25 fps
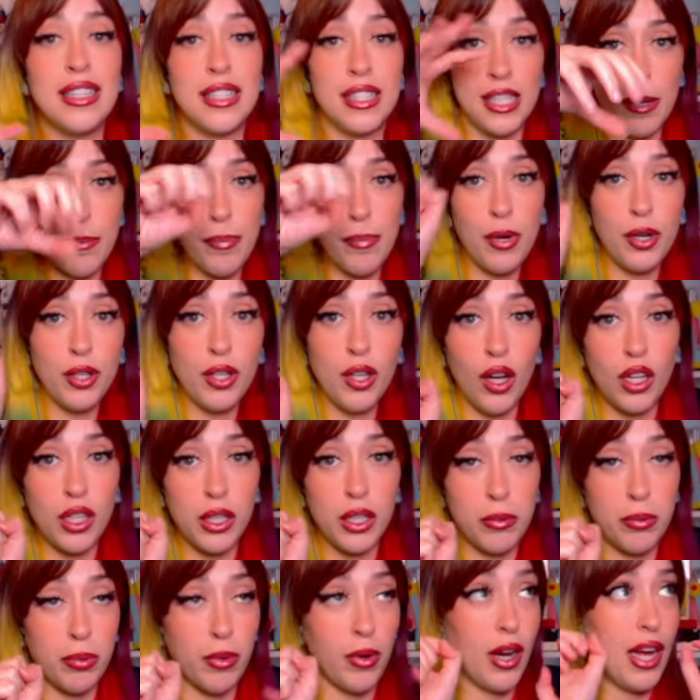Se
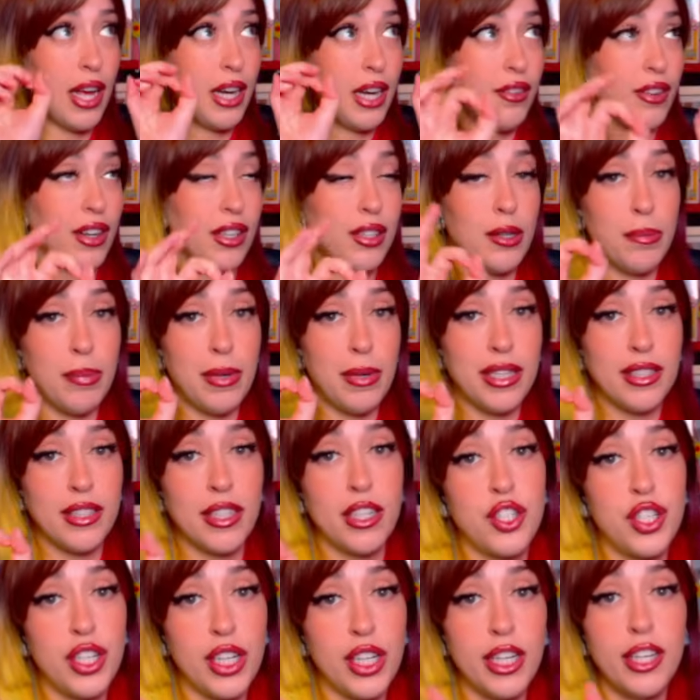Prototipo è arrivato a
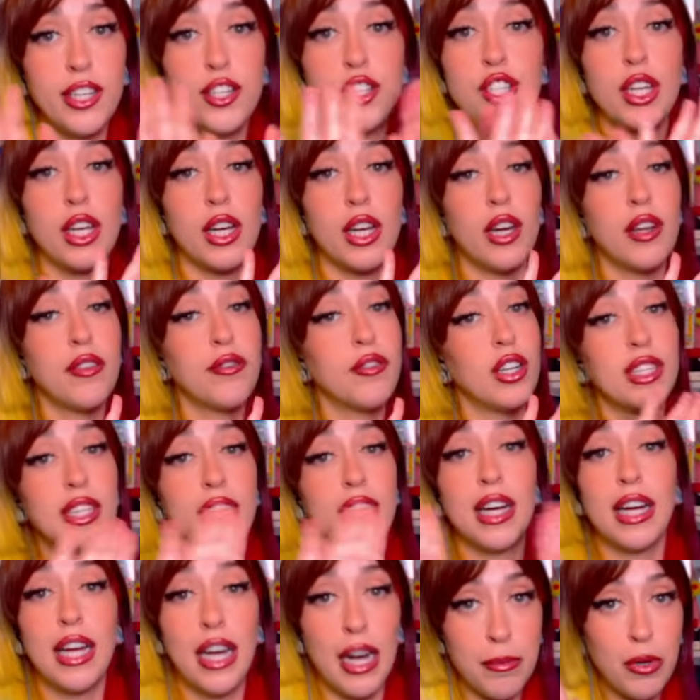prendere Chicken Chicken vuol
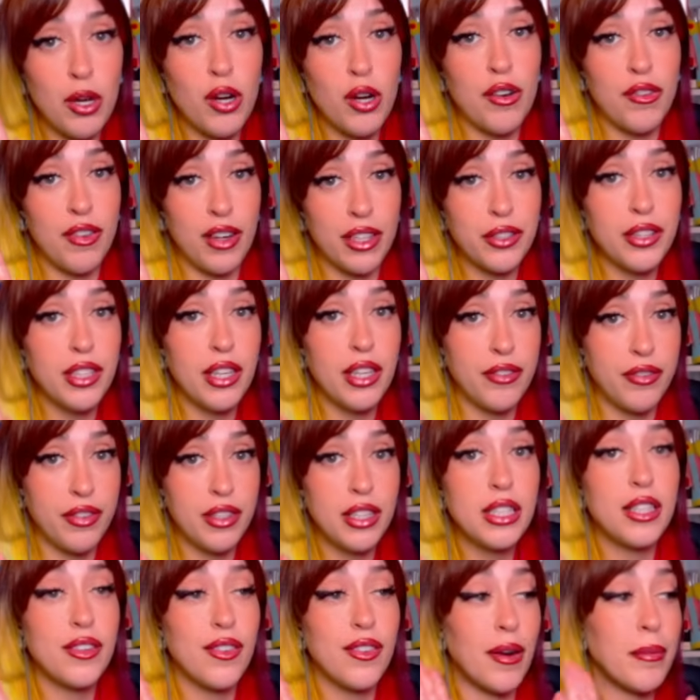dire che l'abbiamo fatto
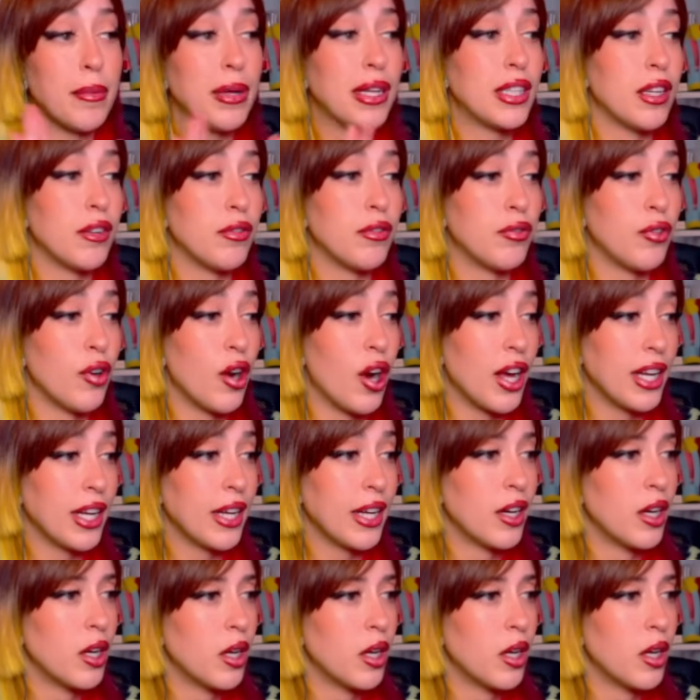definitivamente fuori.